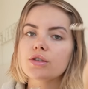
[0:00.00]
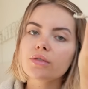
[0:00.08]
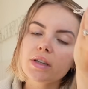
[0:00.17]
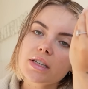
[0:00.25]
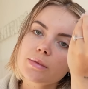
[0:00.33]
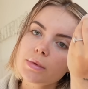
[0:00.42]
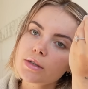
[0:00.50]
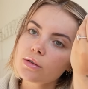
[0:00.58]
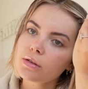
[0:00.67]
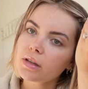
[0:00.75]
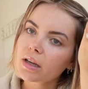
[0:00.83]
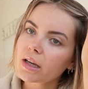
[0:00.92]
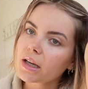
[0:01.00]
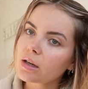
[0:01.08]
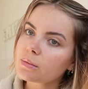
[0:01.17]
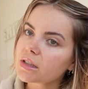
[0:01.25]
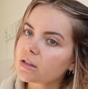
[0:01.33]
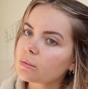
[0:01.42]
Je fais des espèces de traits
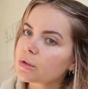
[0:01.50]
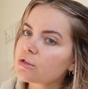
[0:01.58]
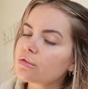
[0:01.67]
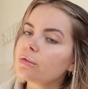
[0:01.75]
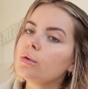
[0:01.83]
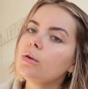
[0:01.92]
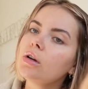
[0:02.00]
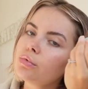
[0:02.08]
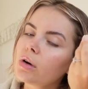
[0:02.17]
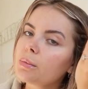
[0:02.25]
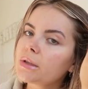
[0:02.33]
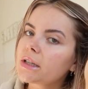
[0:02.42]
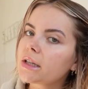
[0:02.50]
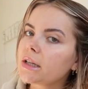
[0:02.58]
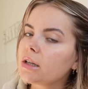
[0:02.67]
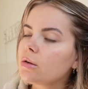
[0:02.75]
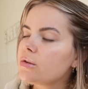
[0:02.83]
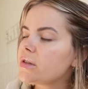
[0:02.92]
comme ça dans mes cheveux pour
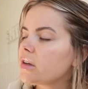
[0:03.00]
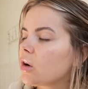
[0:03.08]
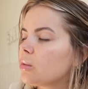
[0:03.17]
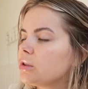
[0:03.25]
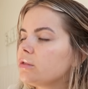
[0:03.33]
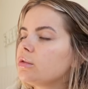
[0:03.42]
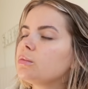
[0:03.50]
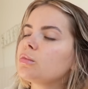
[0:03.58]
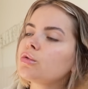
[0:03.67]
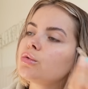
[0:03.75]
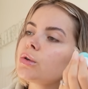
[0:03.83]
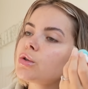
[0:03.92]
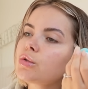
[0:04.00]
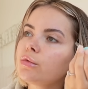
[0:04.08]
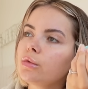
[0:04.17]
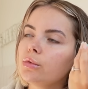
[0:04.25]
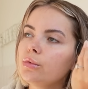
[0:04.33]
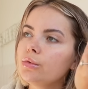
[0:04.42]
appliquer le sérum au niveau de mon cuir
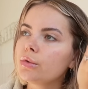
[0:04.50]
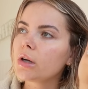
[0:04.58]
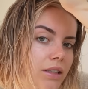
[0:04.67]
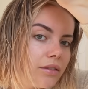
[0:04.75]
chevelu.